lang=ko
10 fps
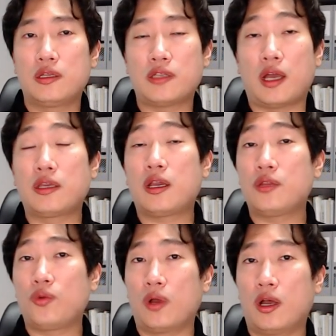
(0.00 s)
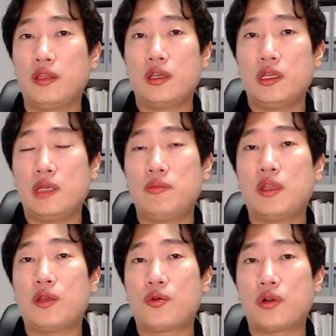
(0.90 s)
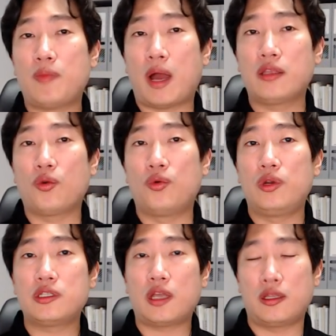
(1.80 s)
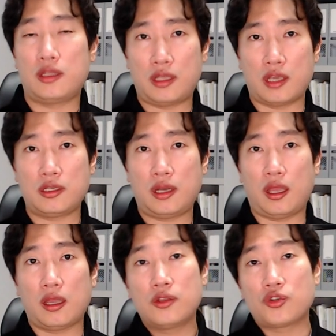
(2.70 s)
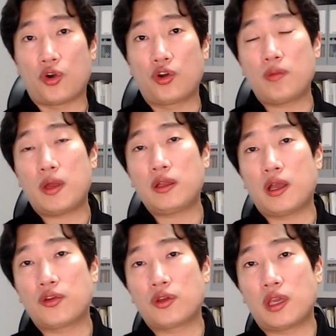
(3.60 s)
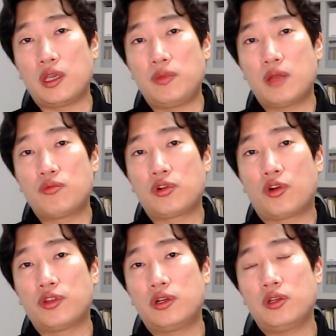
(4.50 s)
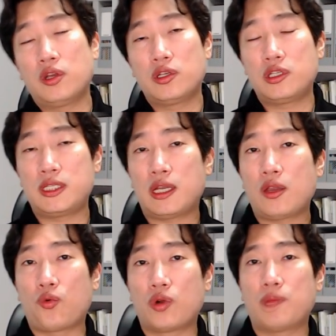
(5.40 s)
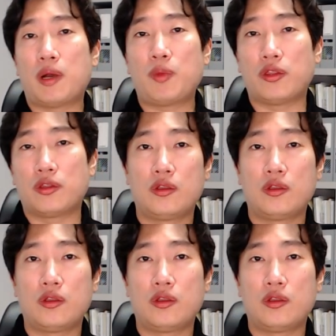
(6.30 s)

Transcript: 장기간 동안 임대료를 많이 올리지 않는 대신에 저렴한 가격의 임대 물건을 시장에 공급하면